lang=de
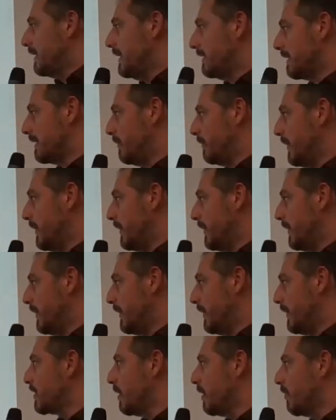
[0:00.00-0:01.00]
dieses Widget,
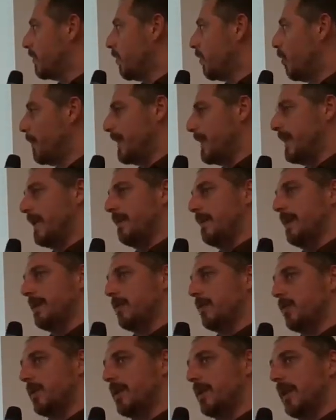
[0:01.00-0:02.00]
das ist auch in
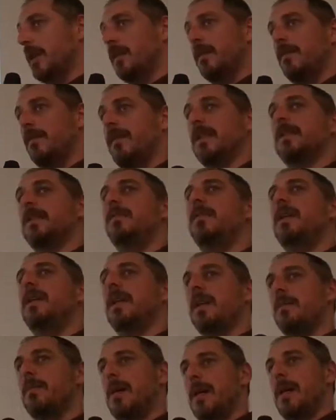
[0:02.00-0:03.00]
OpenEMS schon drin, was wir
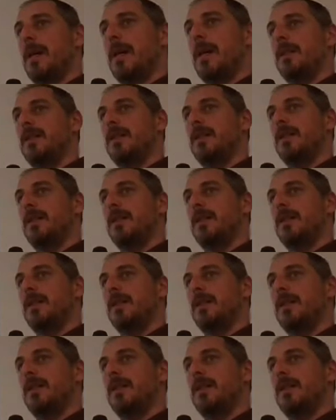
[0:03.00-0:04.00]
gemacht haben, den
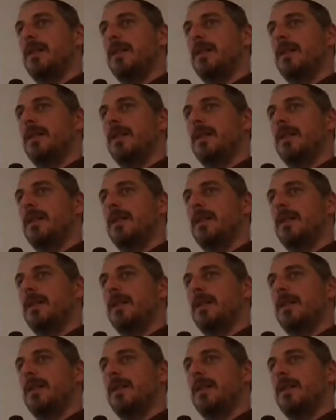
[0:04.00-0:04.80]
entsprechenden Treiber